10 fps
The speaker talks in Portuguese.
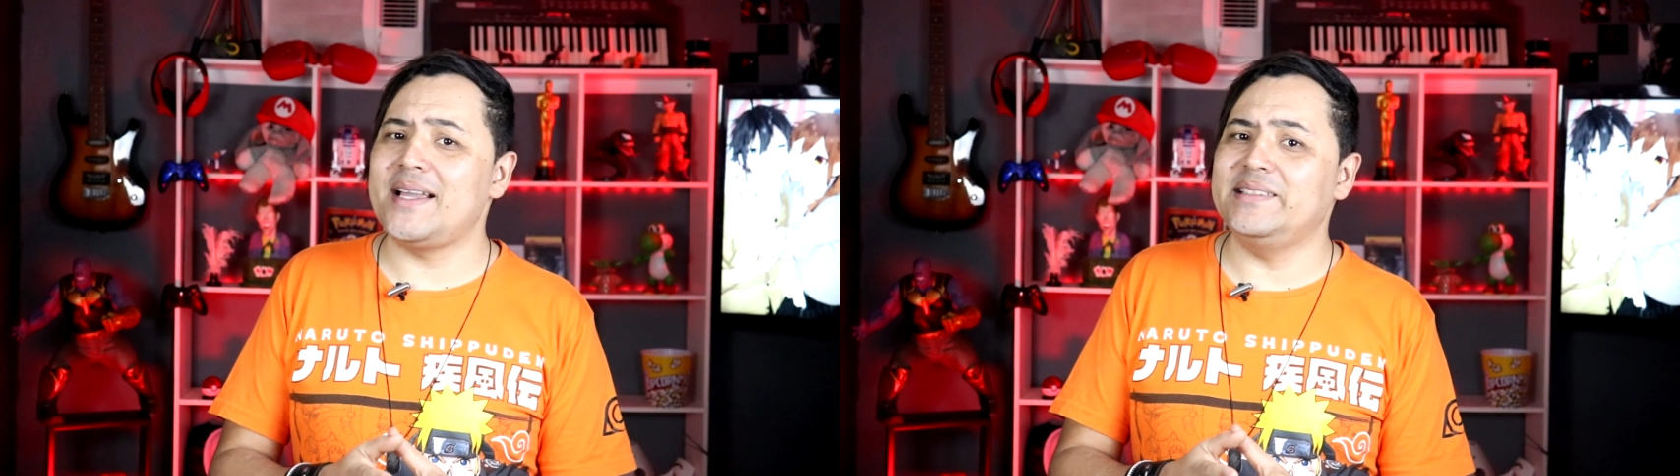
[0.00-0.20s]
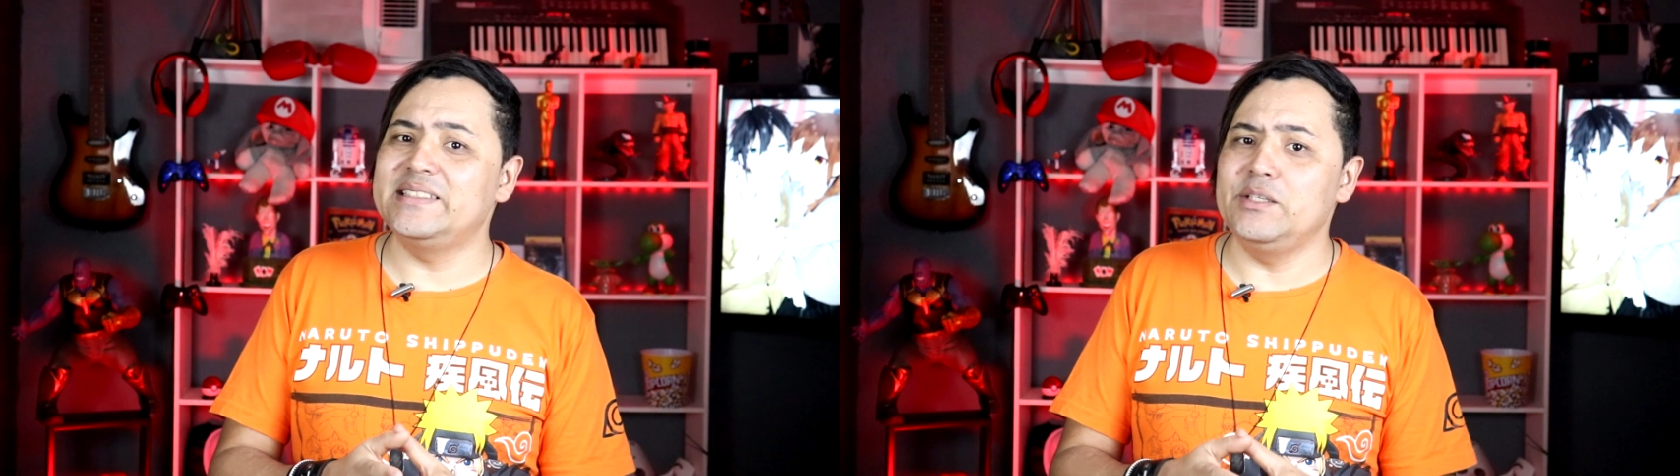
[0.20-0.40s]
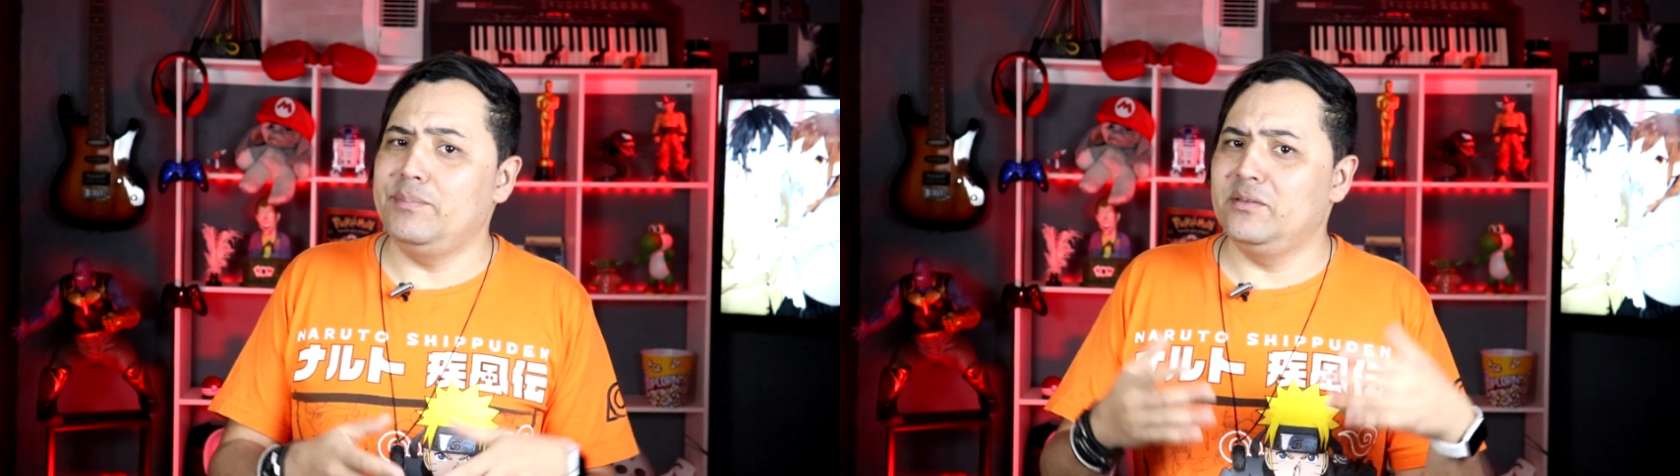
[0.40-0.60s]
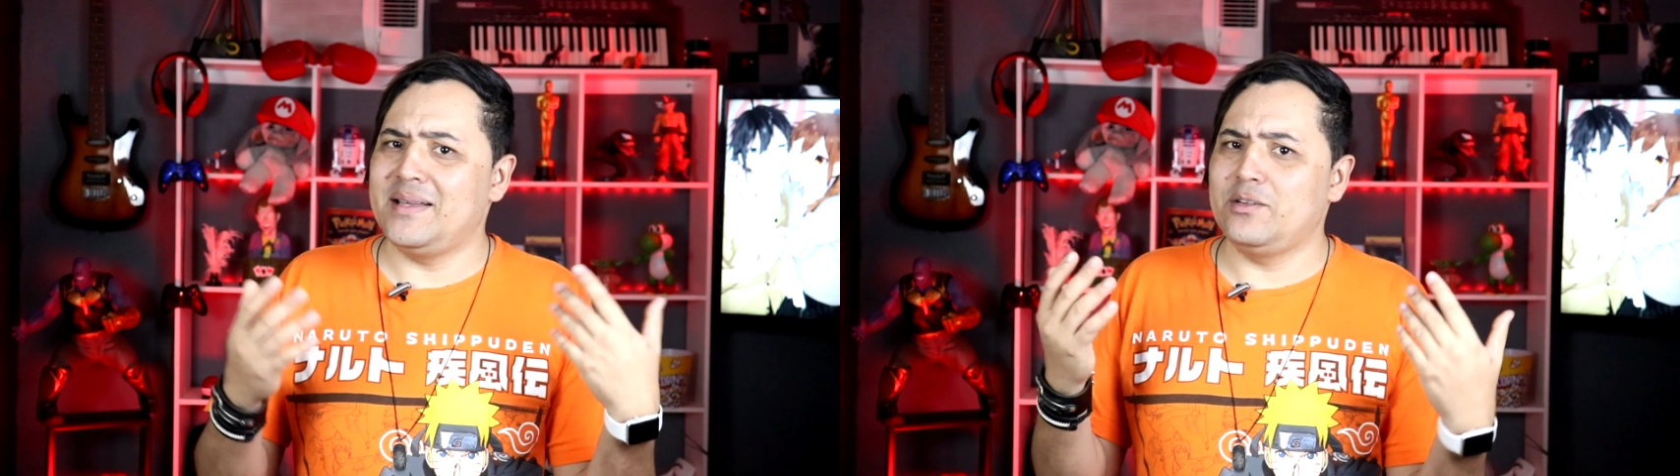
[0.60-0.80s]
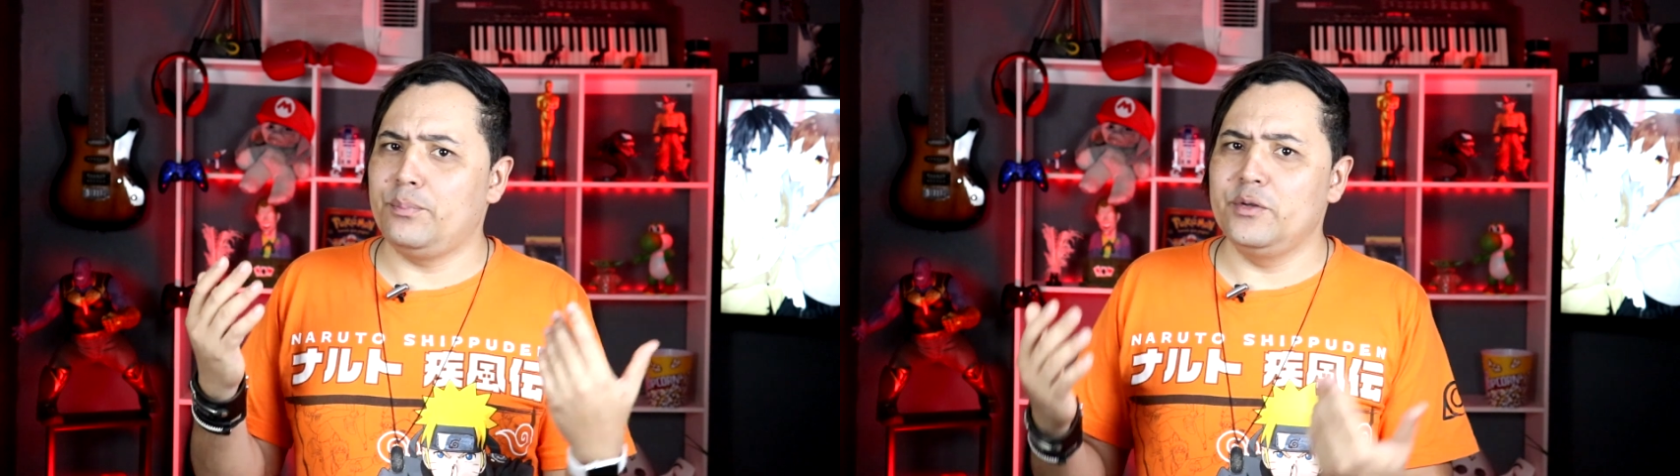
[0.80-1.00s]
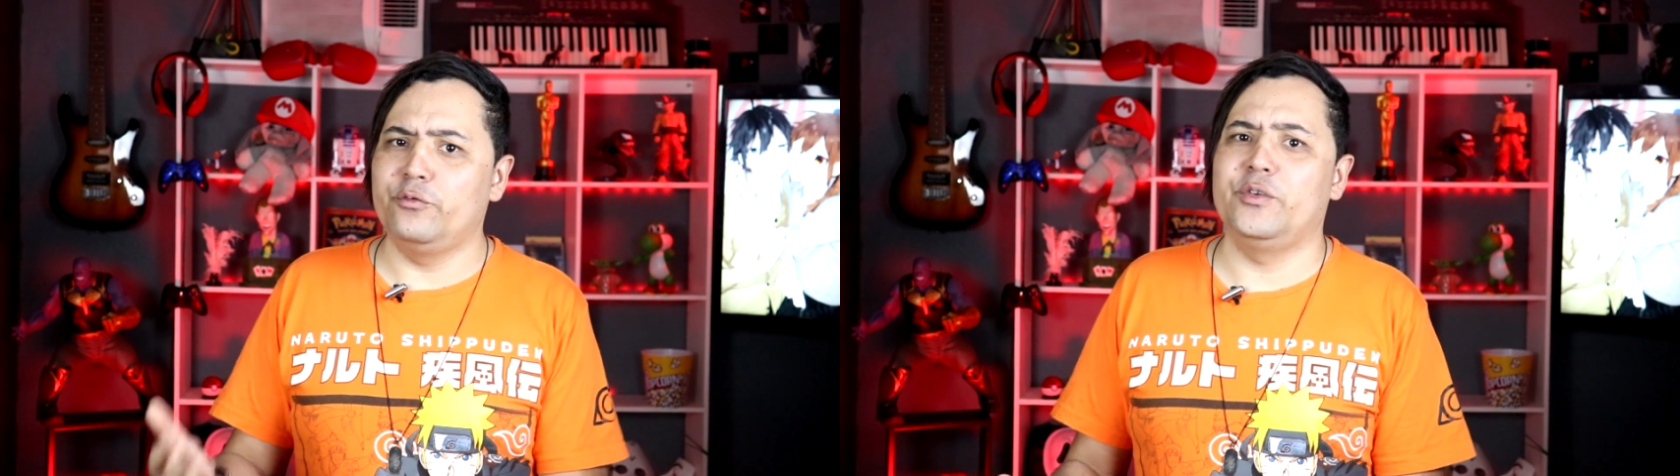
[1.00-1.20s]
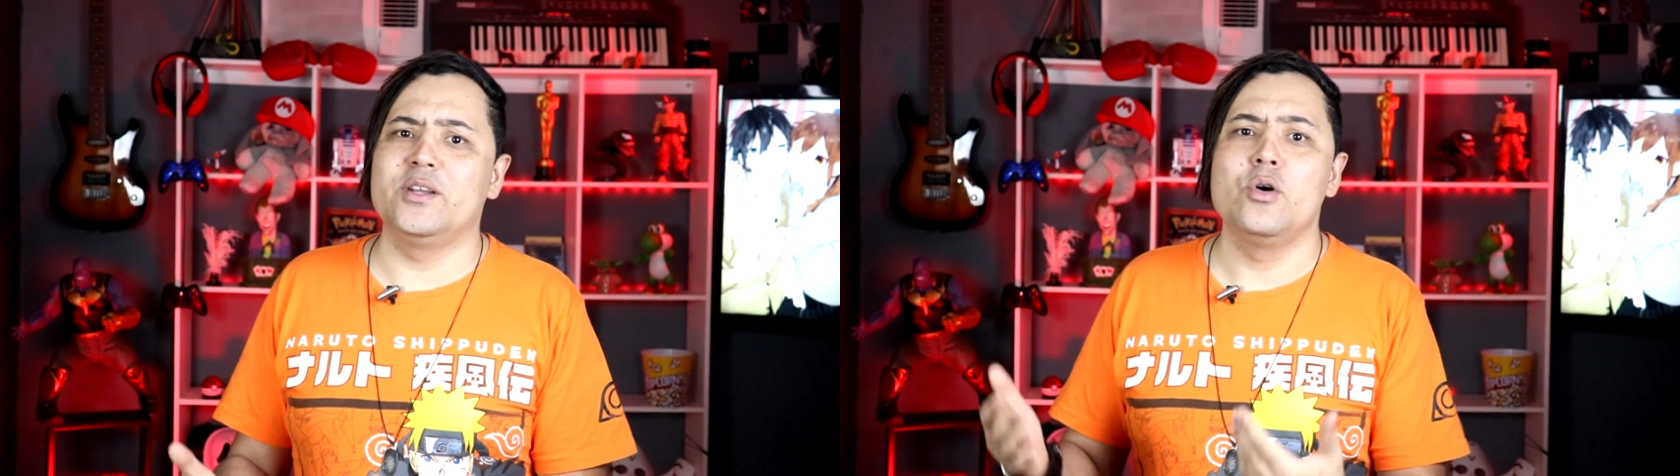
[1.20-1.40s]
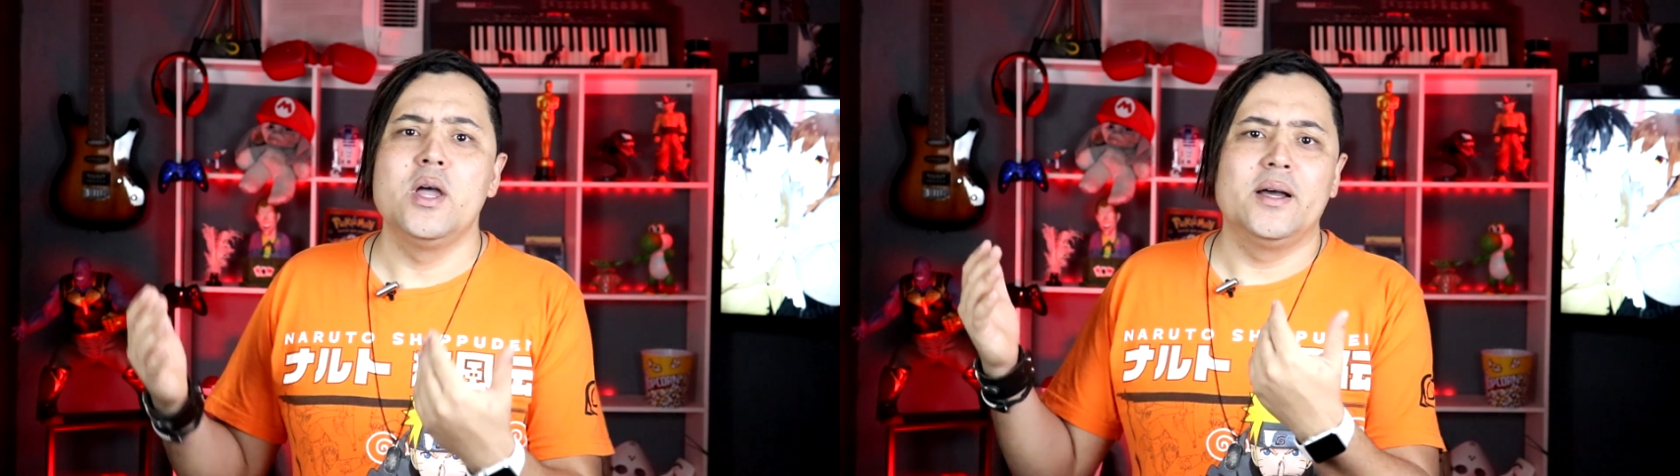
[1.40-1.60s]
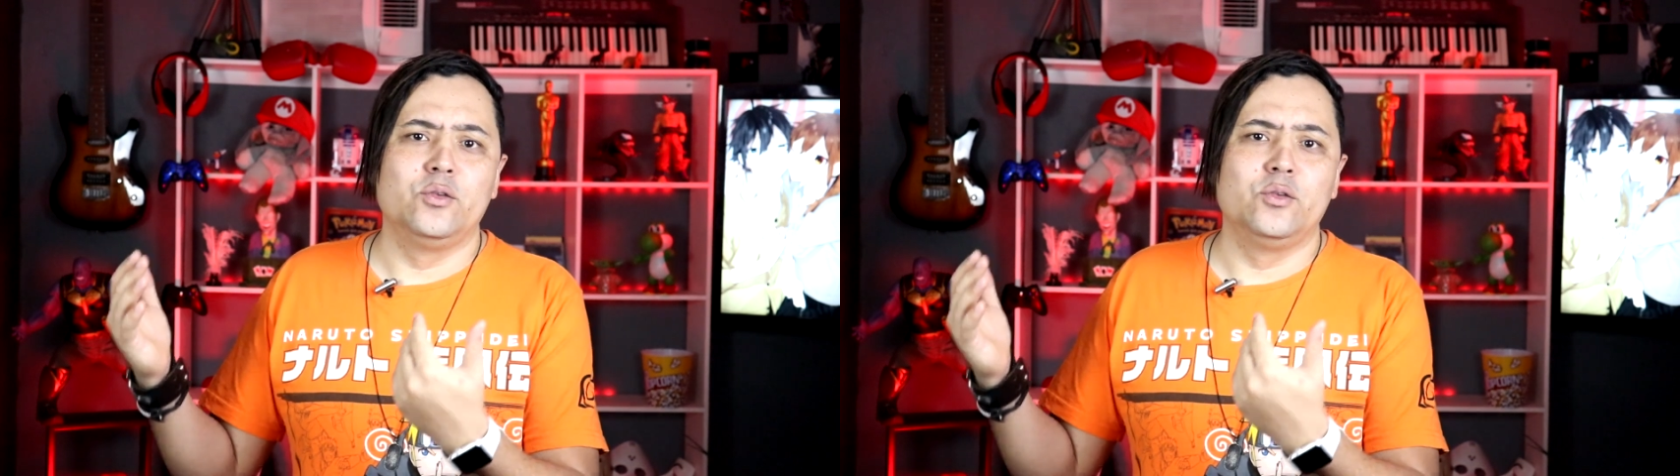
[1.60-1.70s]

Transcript: mais simples, mas eu prefiro